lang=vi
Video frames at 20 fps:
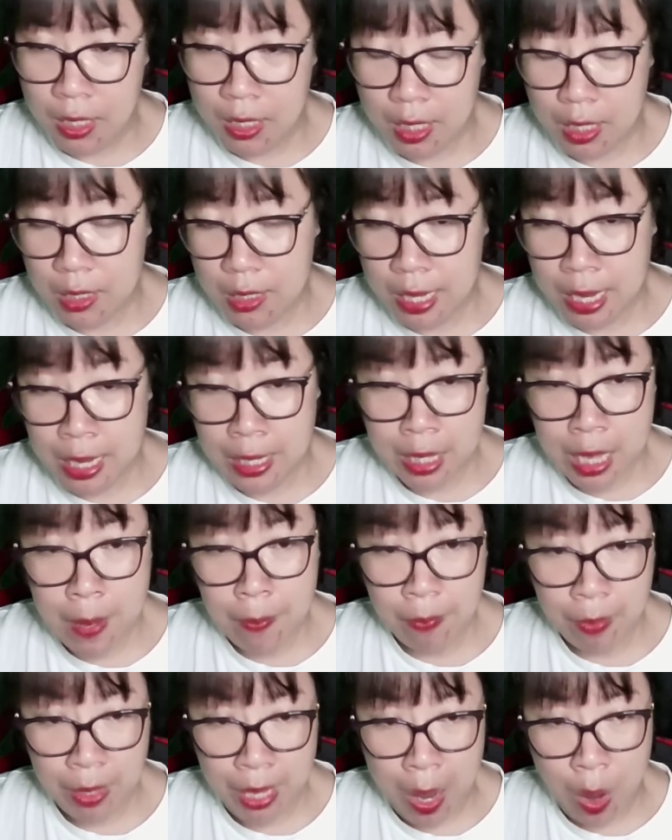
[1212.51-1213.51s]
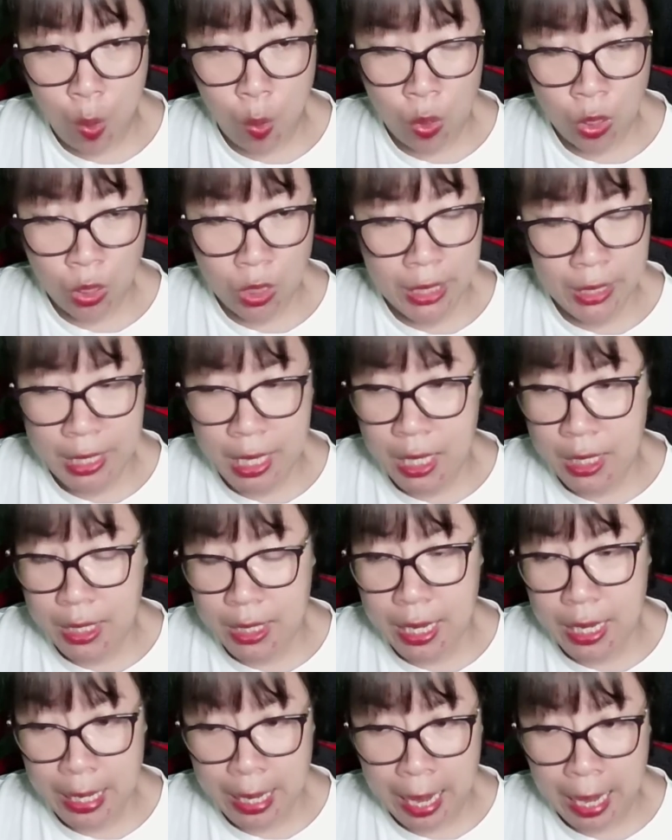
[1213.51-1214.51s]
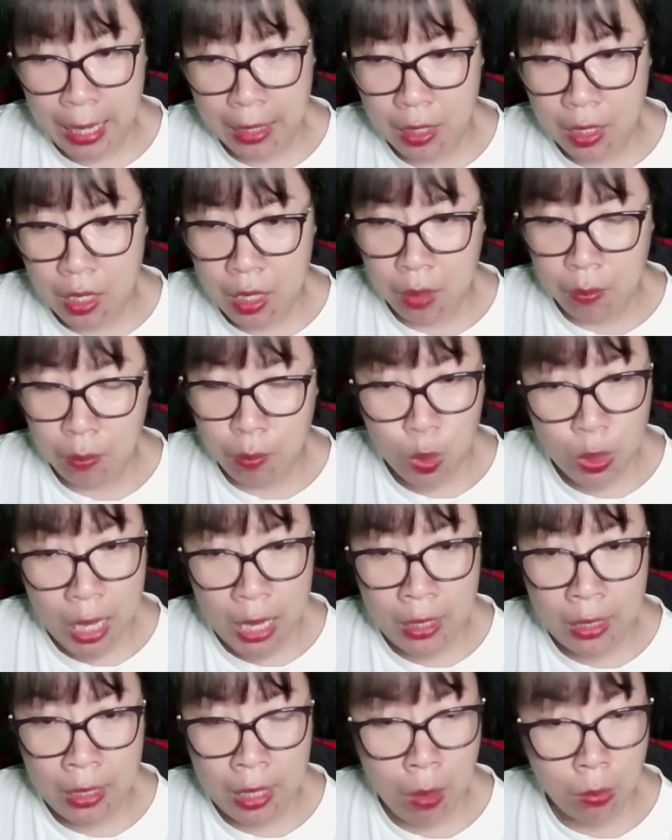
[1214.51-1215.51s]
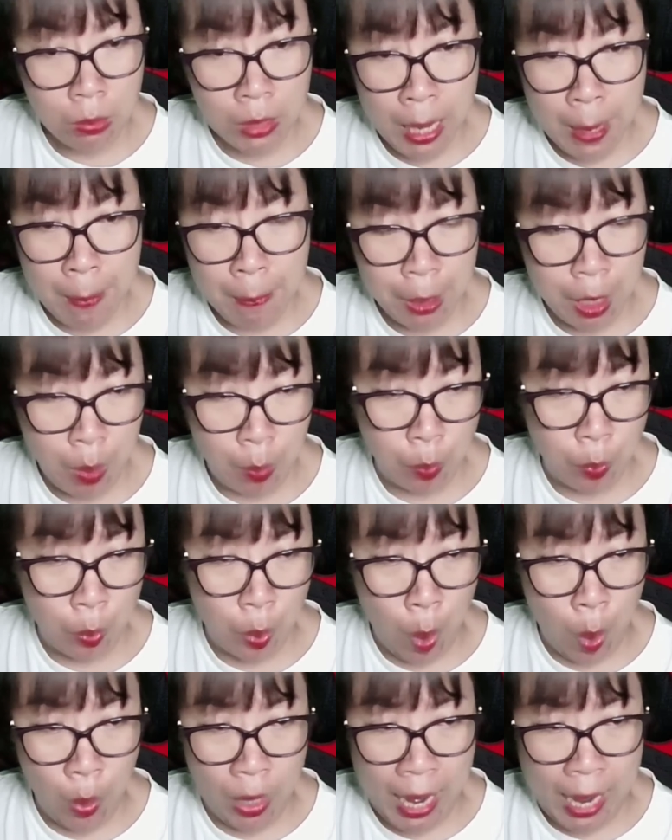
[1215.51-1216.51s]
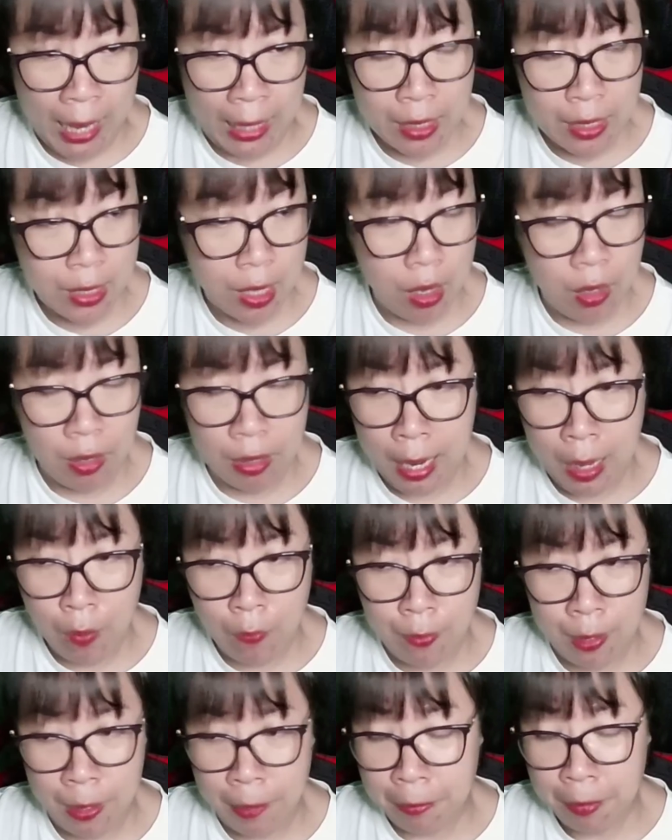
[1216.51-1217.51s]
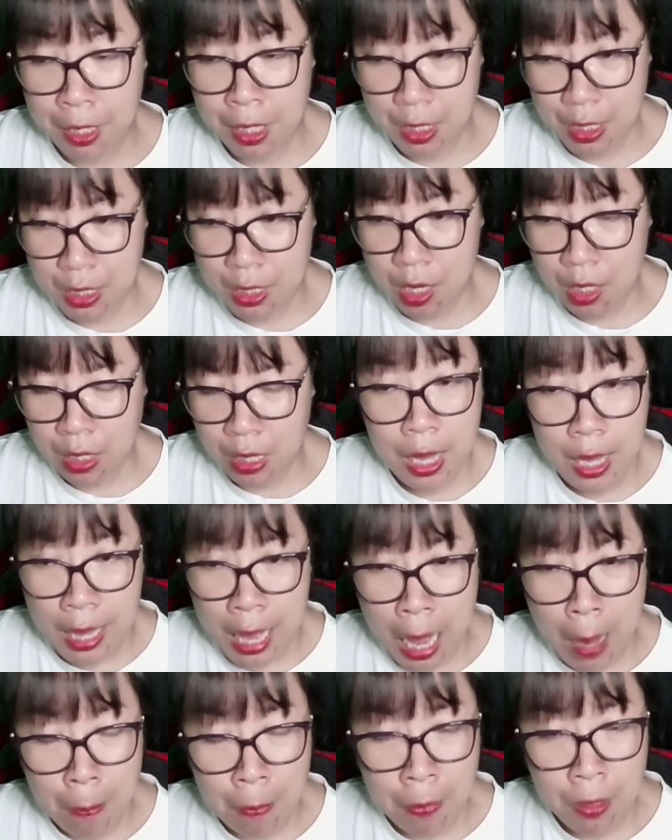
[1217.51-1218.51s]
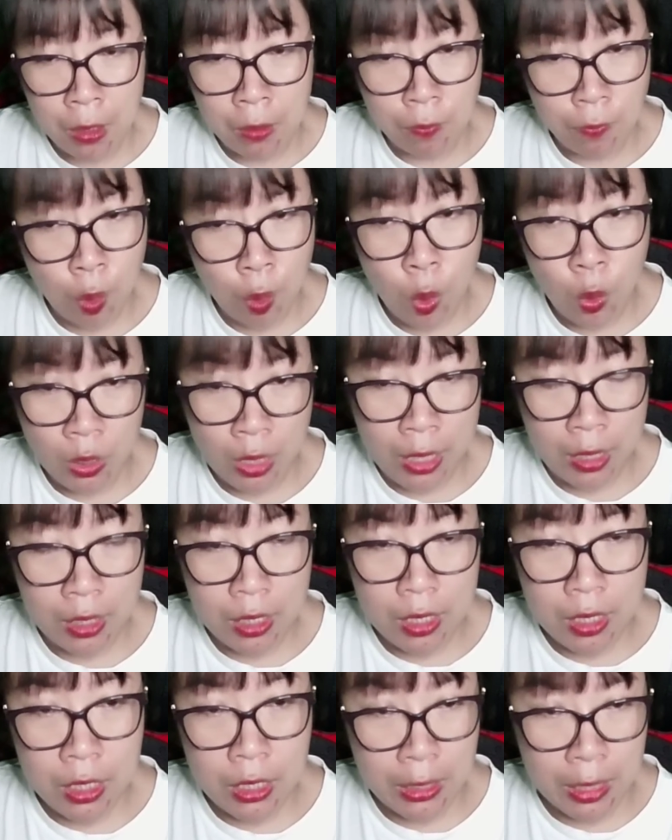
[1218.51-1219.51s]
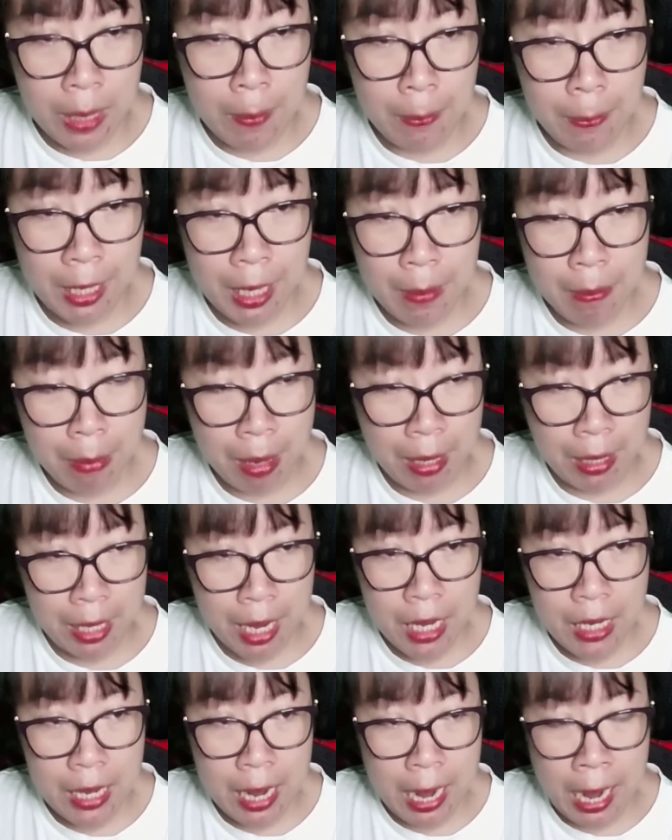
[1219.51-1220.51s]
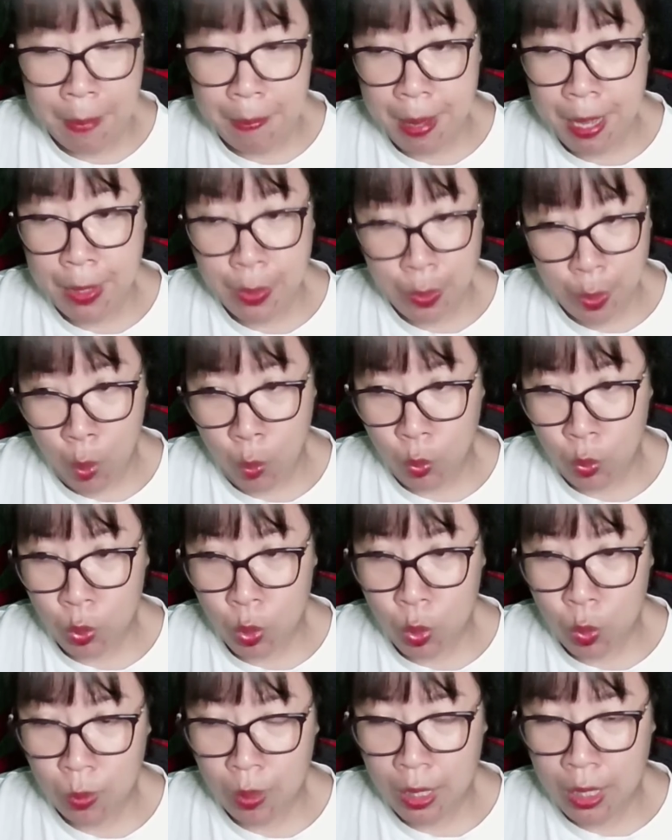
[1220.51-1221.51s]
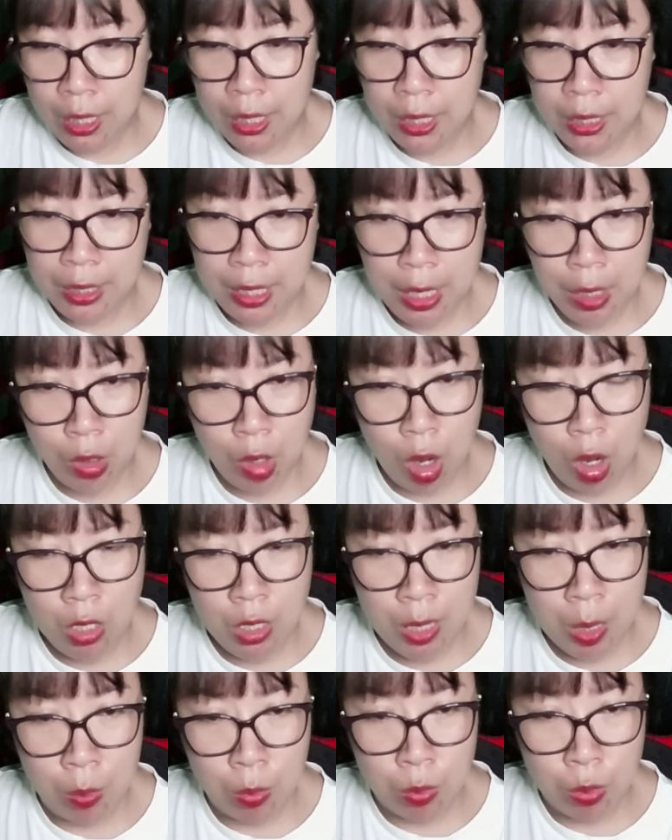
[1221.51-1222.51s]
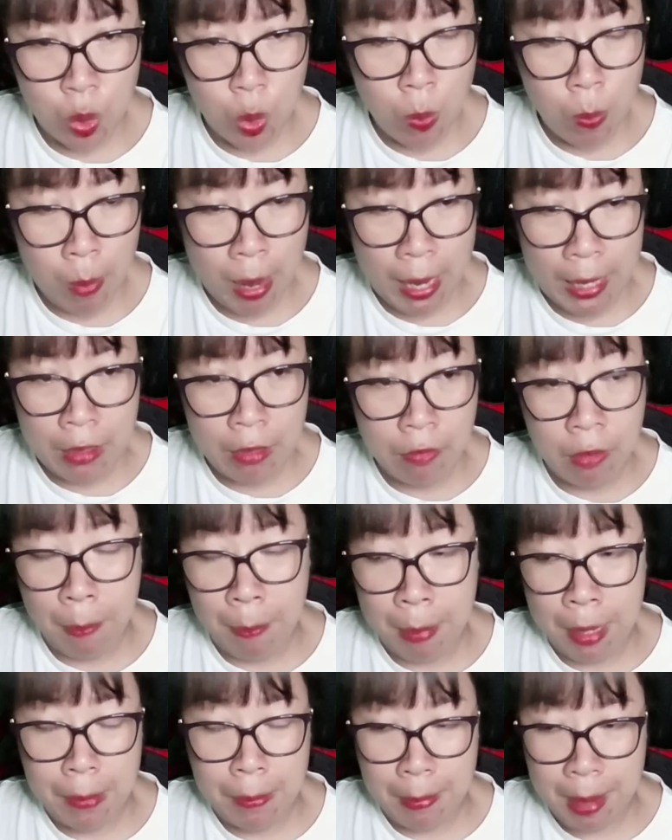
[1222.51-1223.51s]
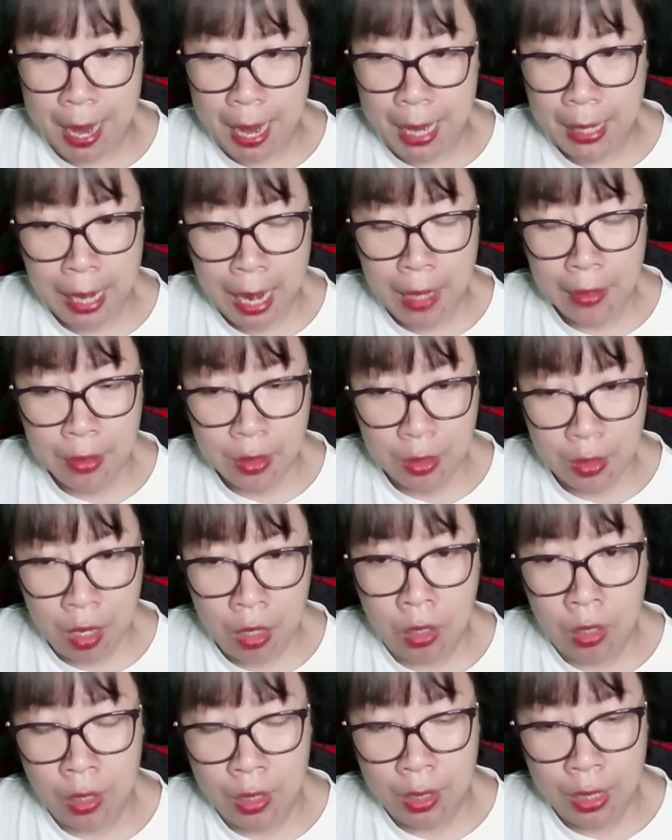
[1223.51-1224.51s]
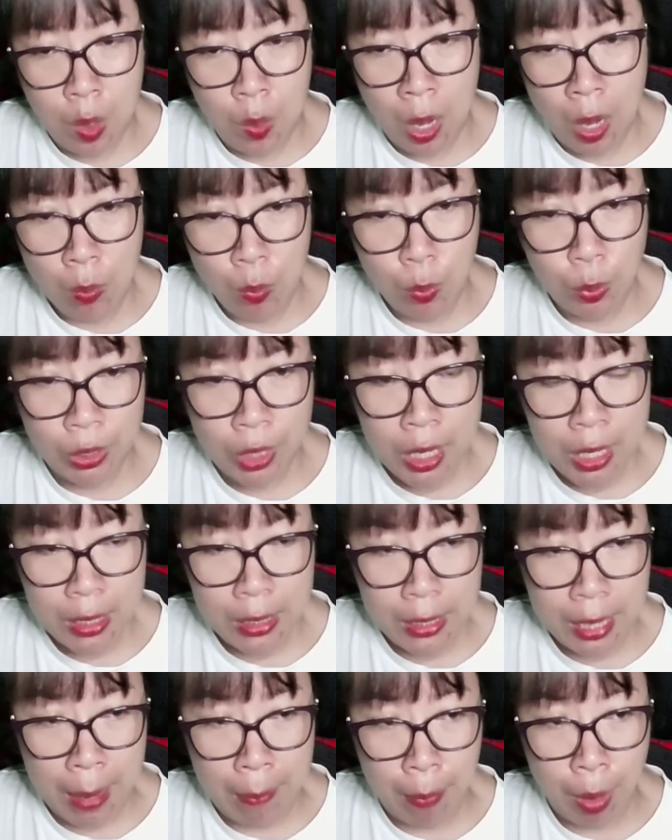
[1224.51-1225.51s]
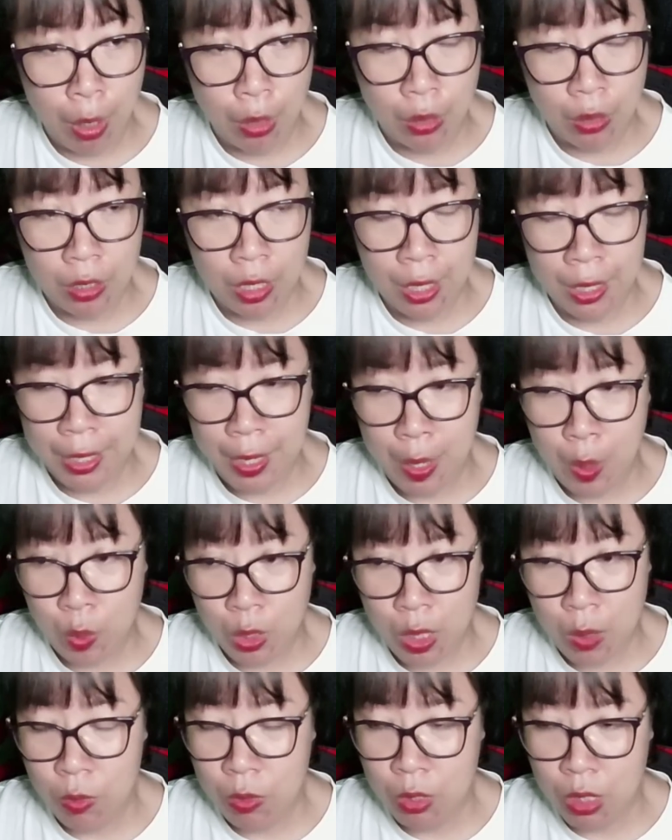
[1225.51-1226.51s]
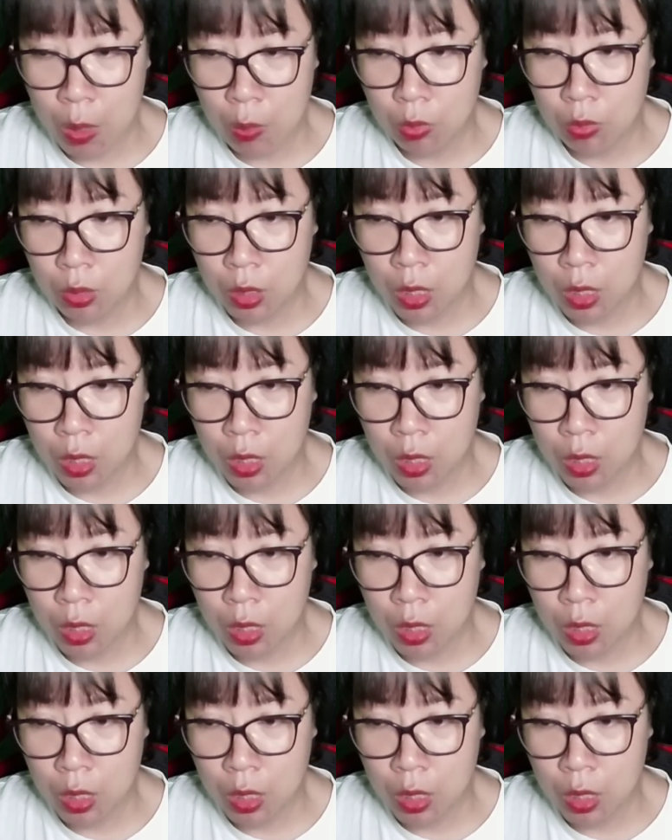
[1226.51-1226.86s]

Nhưng giây tiếp theo, người kia chết lặng. Một thần long thép khổng lồ đáng sợ lao về phía trước. Áp lực vô tận, trực tiếp khiến mặt đất hai bên đổ tung. Nhìn con rồng dũng mãnh và mạnh mẽ khác thường, đầu óc của tất cả mọi người đều trống rỗng.